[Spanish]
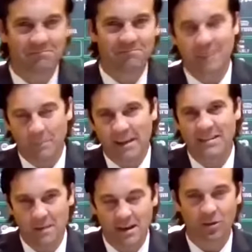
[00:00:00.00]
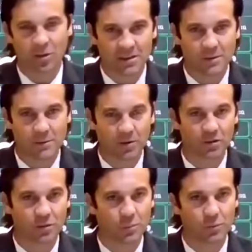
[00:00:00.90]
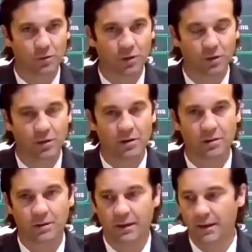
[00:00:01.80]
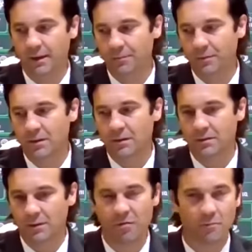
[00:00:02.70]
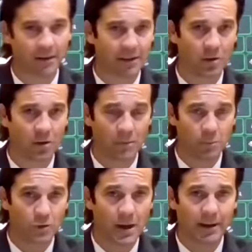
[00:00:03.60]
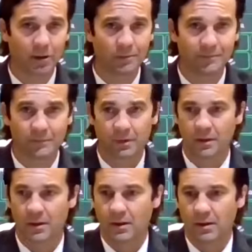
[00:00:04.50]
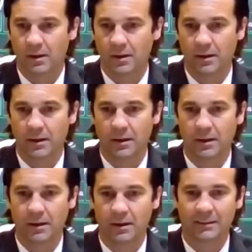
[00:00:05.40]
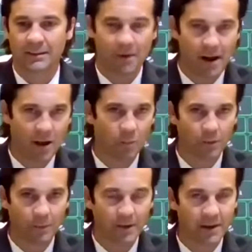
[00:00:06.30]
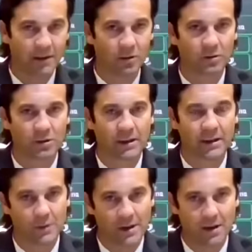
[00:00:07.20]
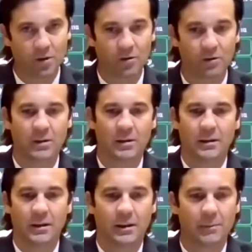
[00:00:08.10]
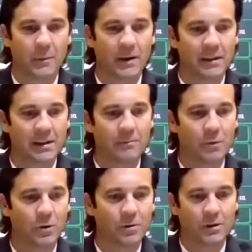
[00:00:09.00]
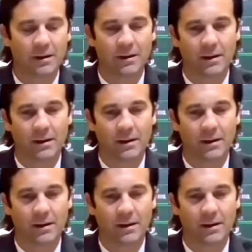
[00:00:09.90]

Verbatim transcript: de merecimiento de llevarnos esos puntos, ¿no? y bien fue un partido disputado, eh, trabado por momentos, equilibrado en el primer tiempo, eh,